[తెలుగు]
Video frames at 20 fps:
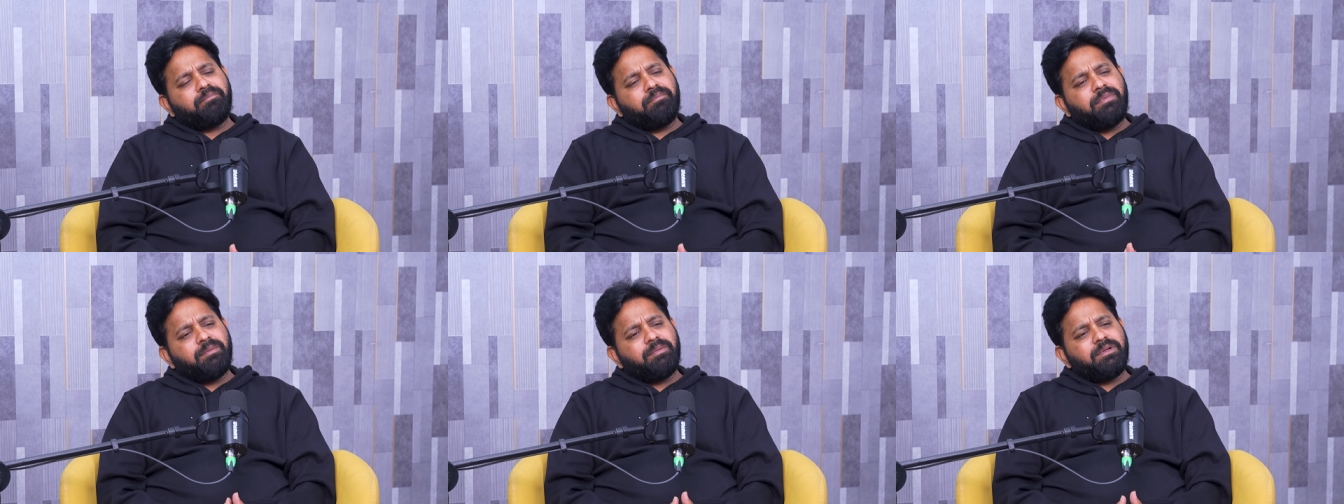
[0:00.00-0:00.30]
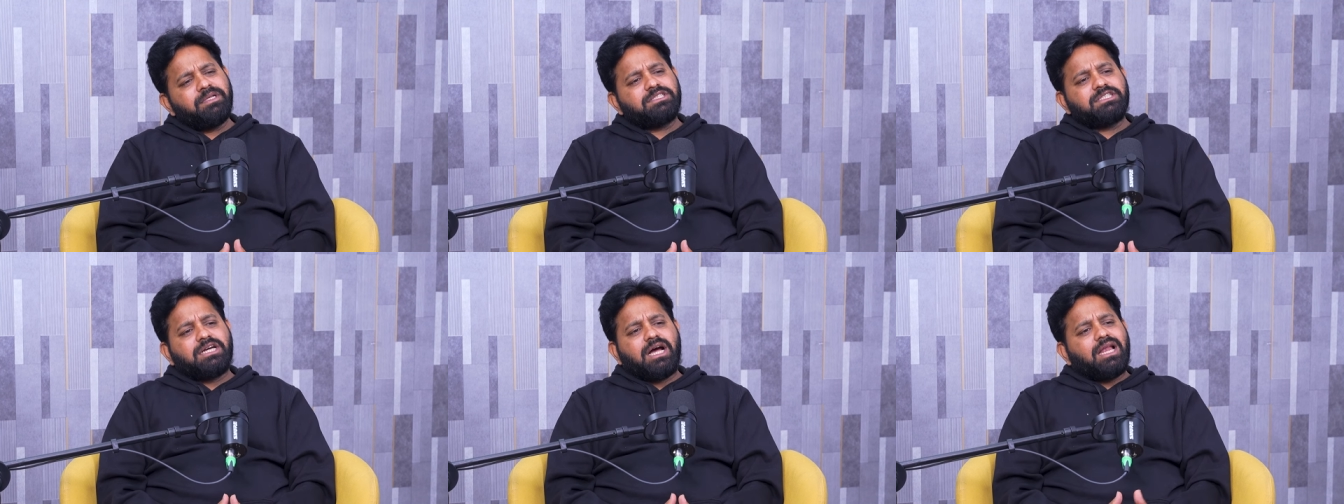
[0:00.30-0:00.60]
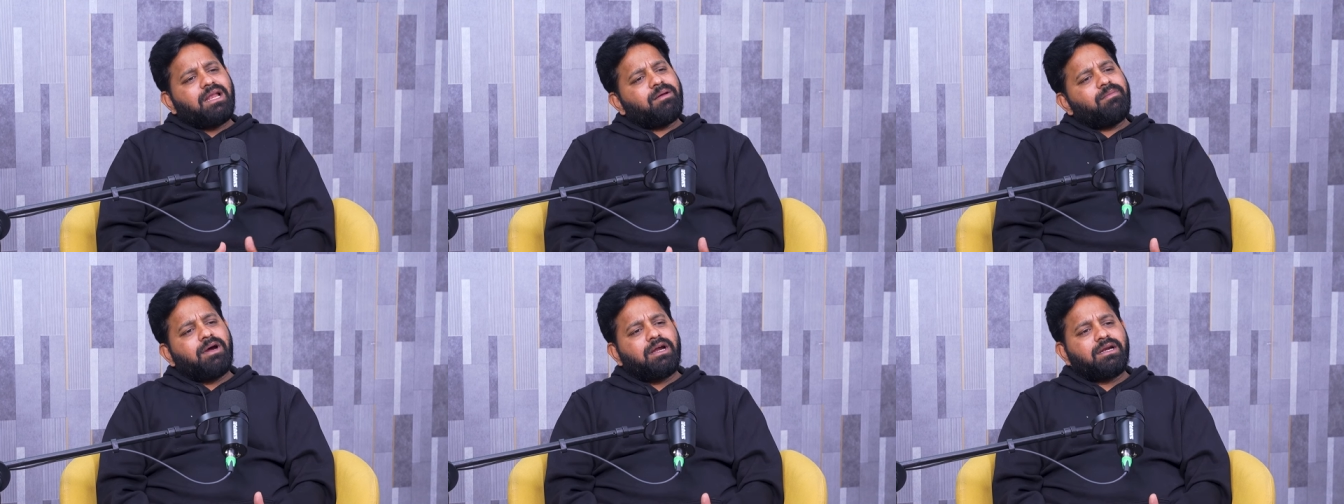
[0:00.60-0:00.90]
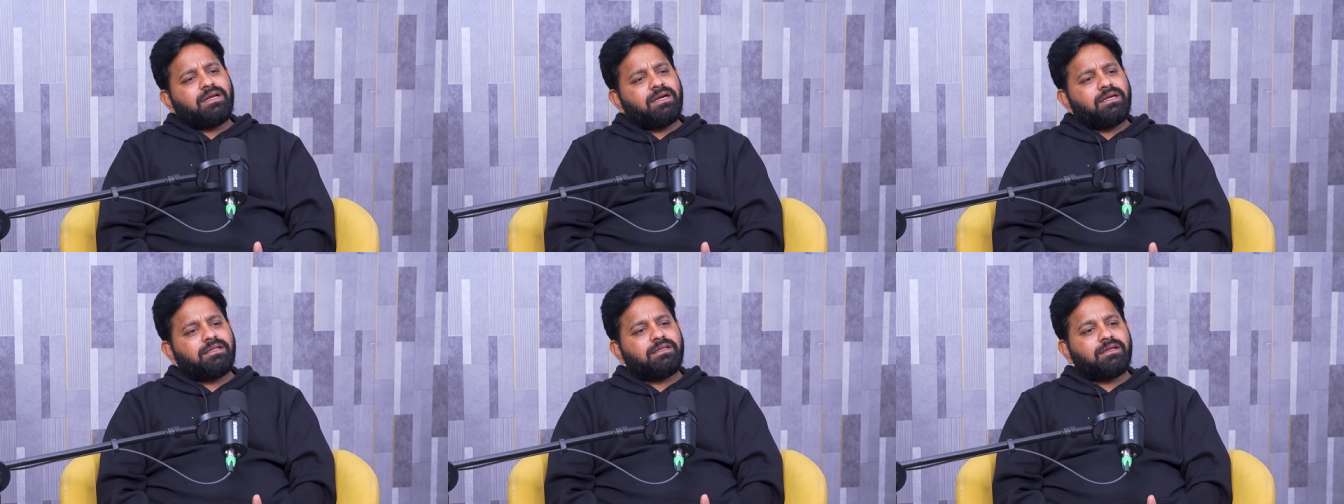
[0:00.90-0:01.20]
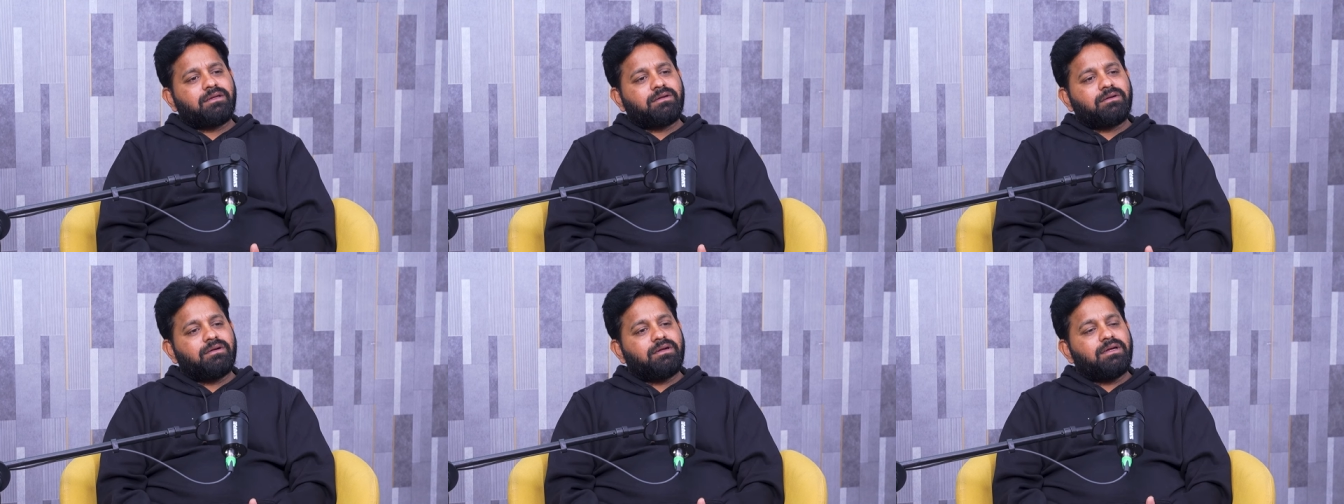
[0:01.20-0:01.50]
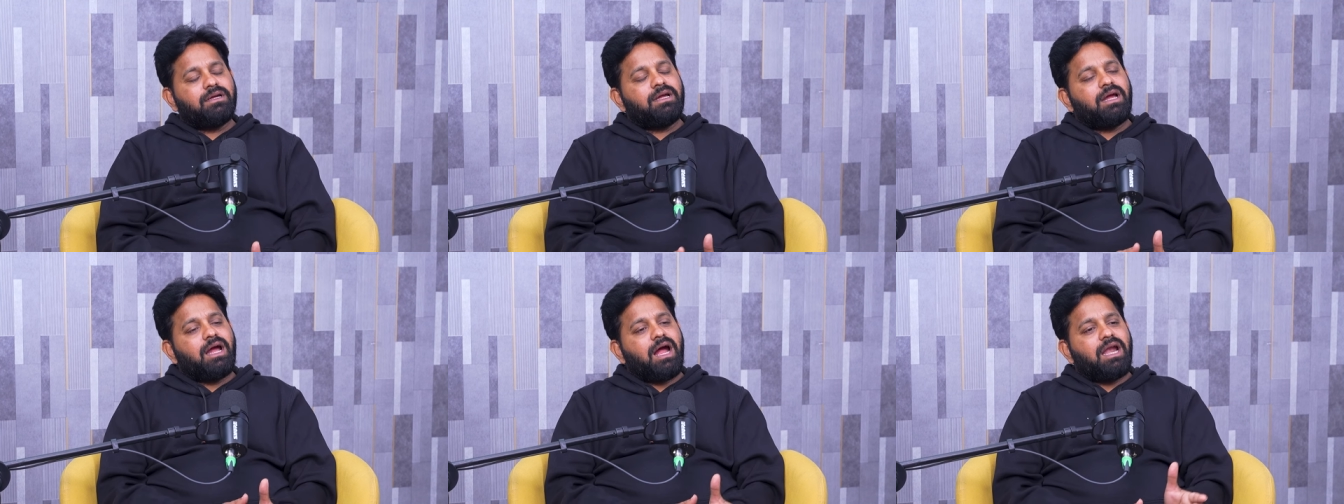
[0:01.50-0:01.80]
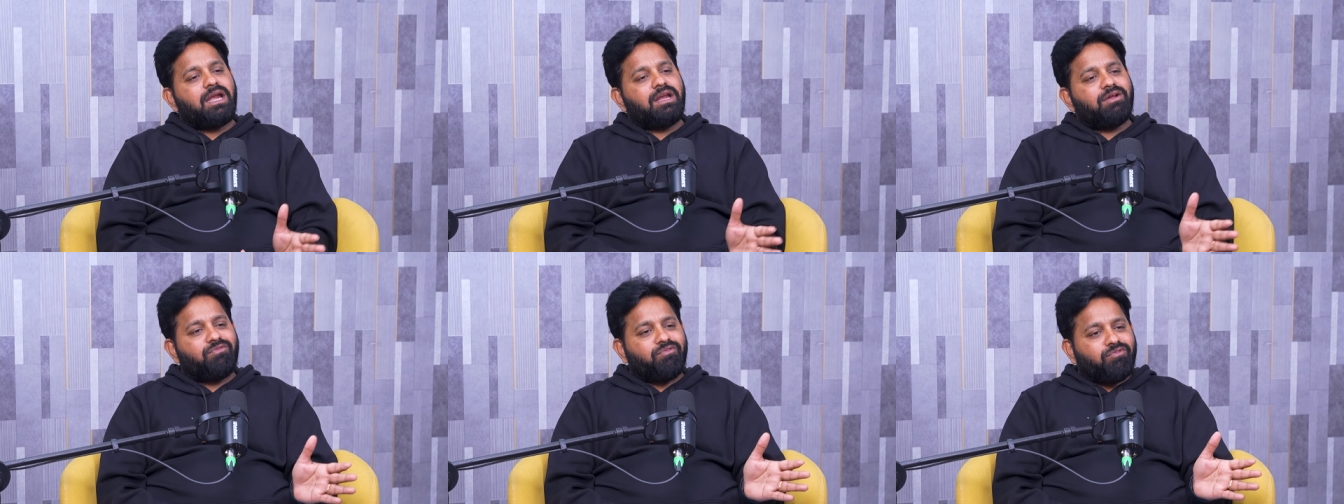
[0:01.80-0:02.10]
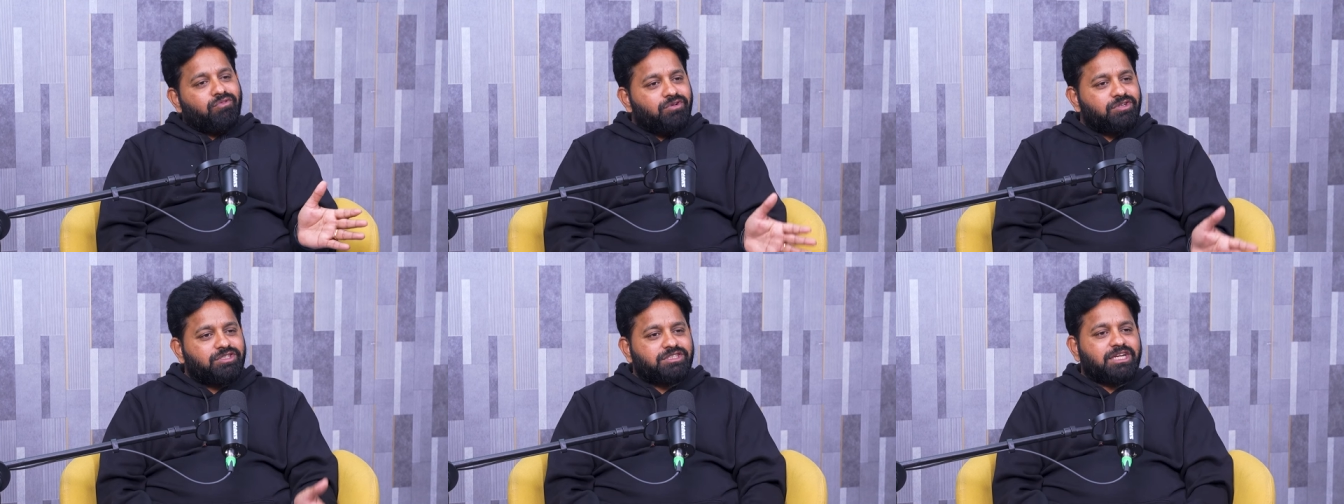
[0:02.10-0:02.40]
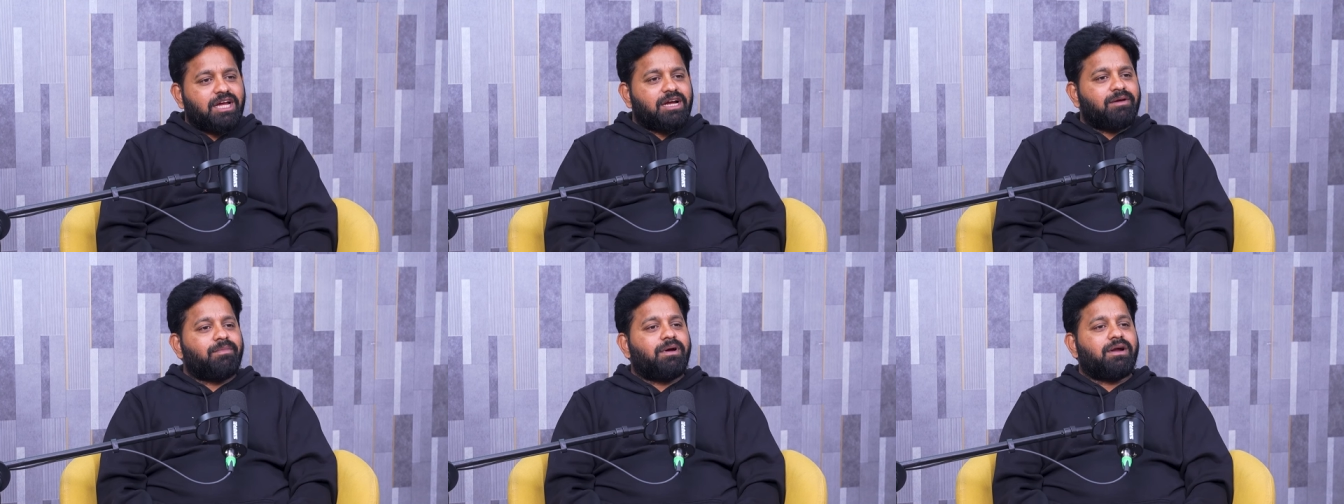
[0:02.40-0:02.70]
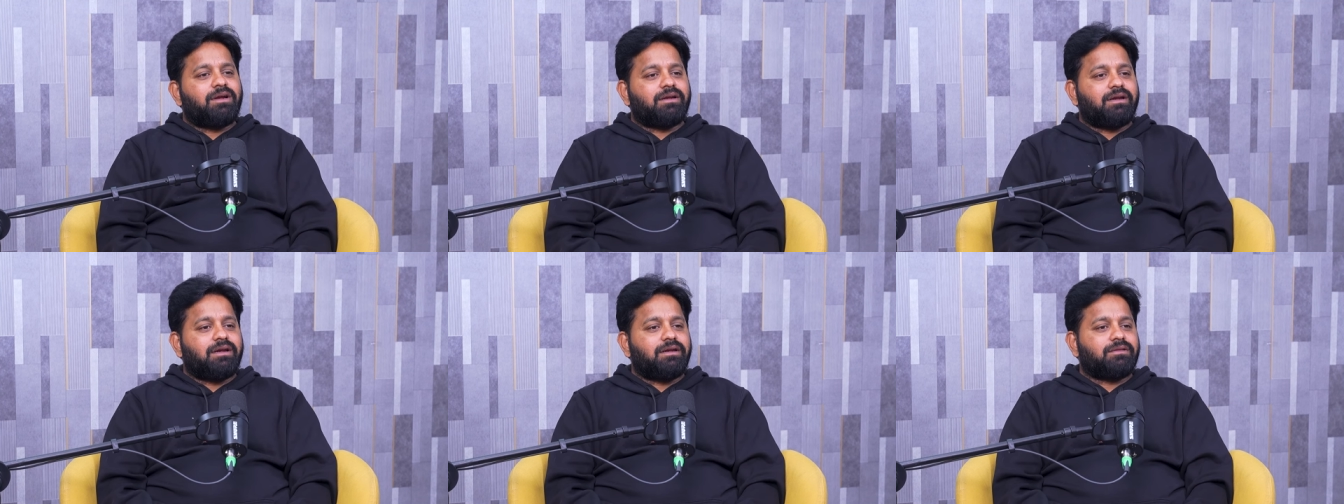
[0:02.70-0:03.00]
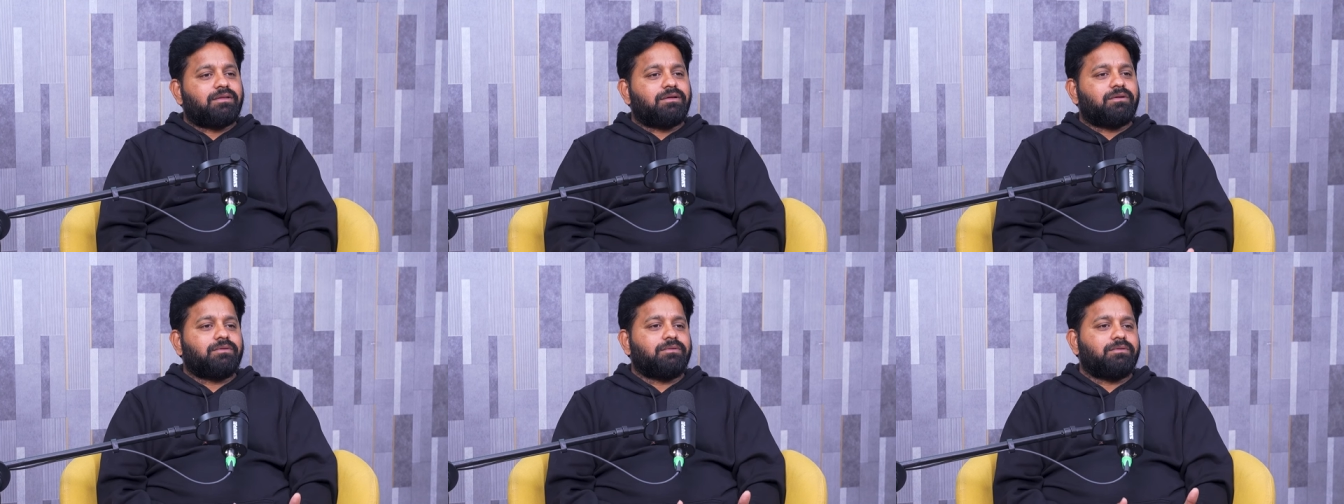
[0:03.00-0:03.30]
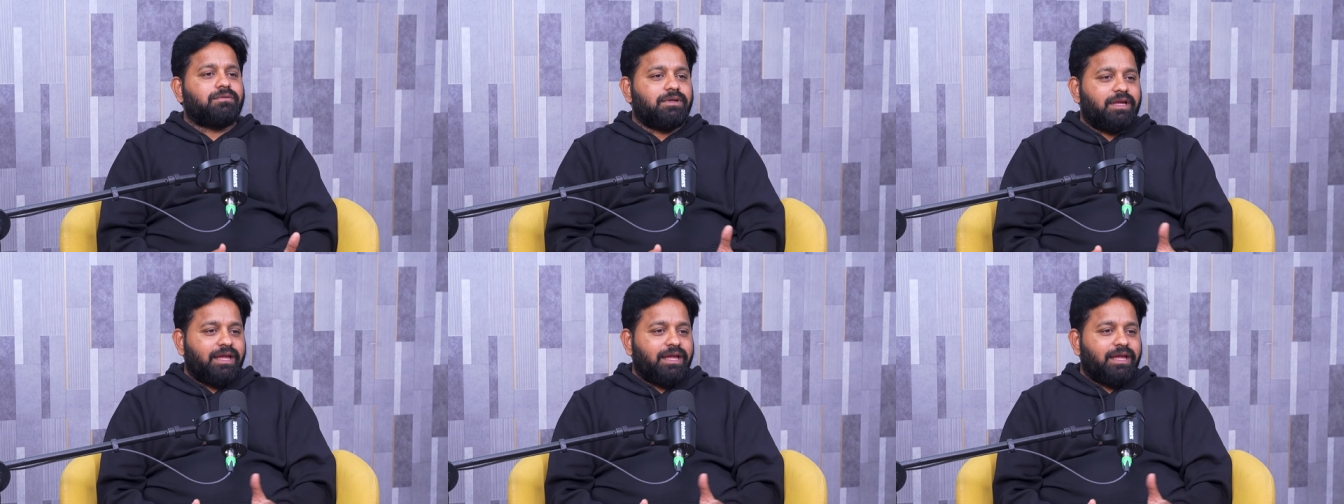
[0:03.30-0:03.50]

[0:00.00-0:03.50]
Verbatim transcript: పీపుల్ చాలా మాట్లాడతారు అంటే ఫుల్ స్టాక్ మాట్లాడతారు